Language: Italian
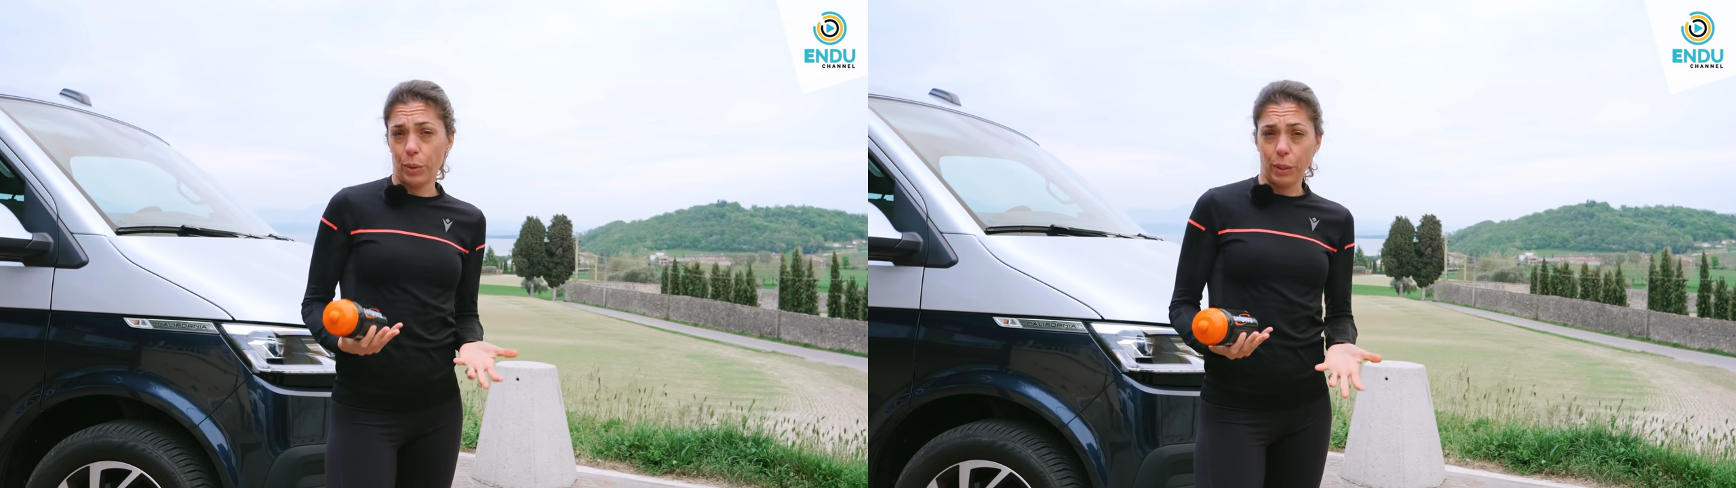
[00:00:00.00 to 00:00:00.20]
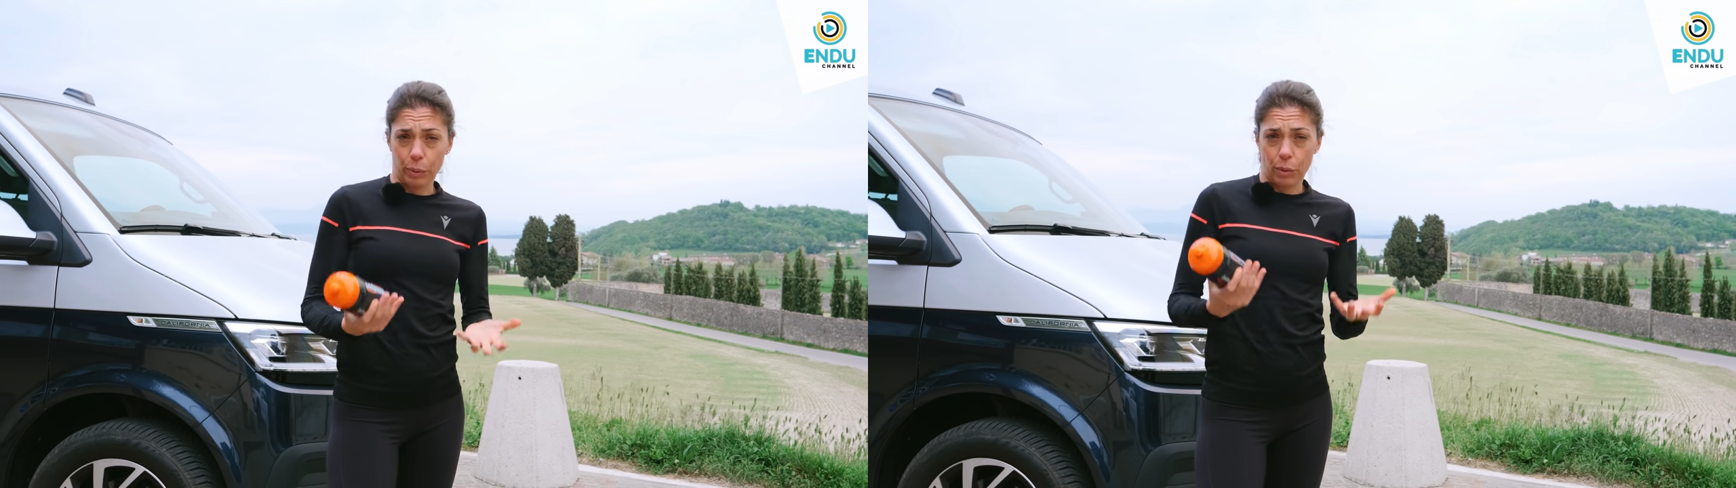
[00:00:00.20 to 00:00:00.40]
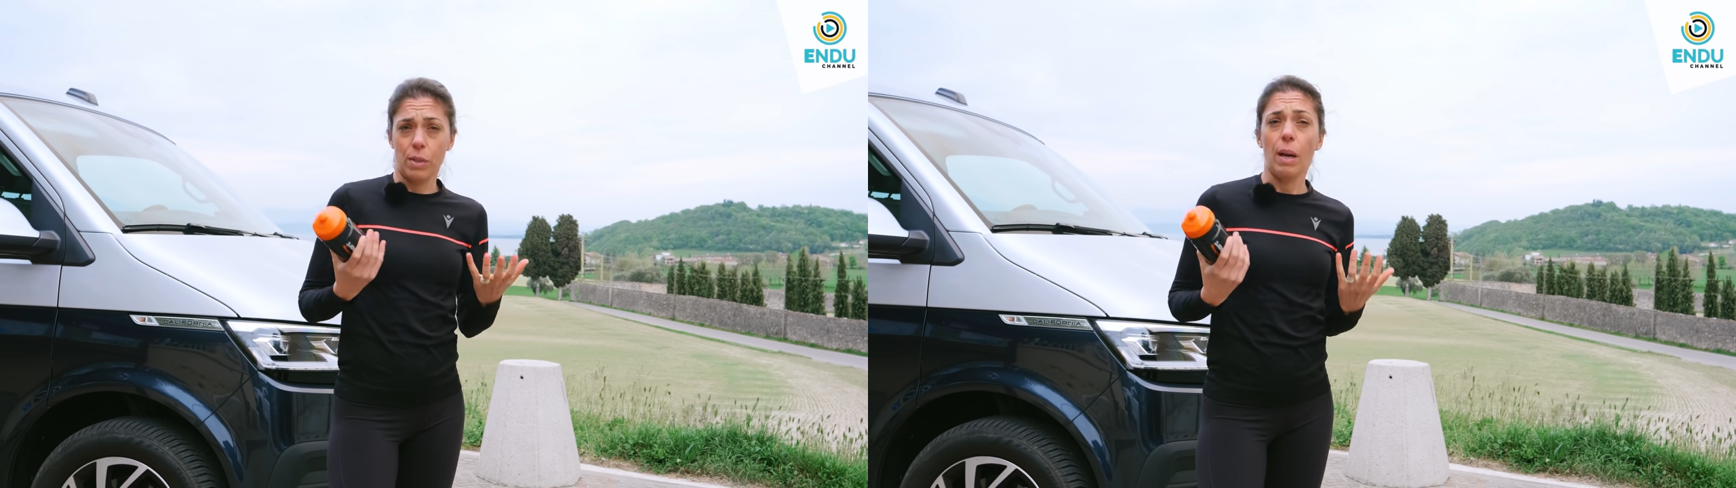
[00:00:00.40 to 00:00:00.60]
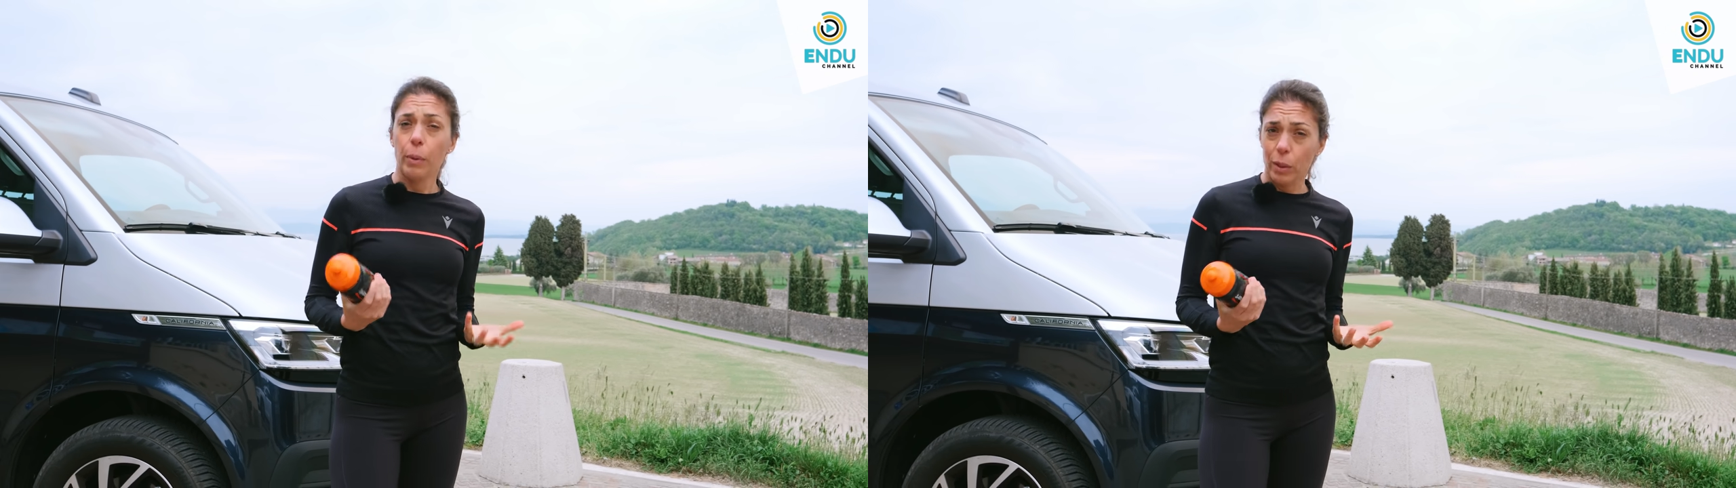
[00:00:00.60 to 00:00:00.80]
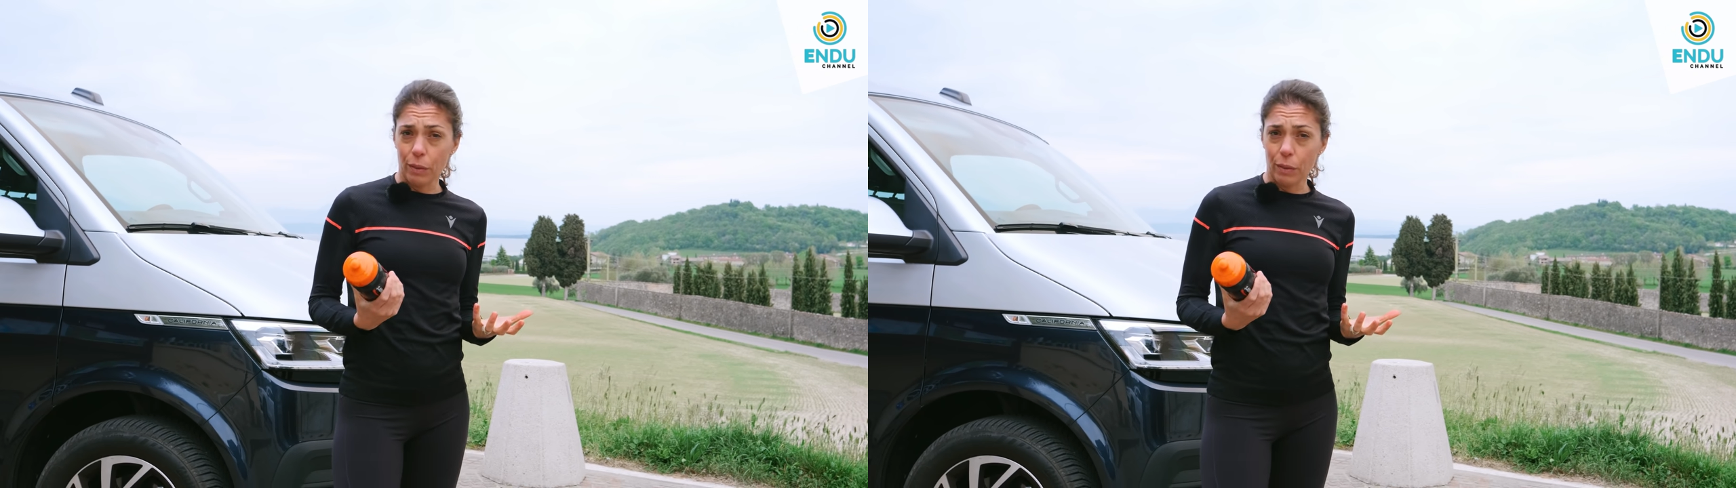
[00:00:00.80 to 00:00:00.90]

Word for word: quindi quando siamo in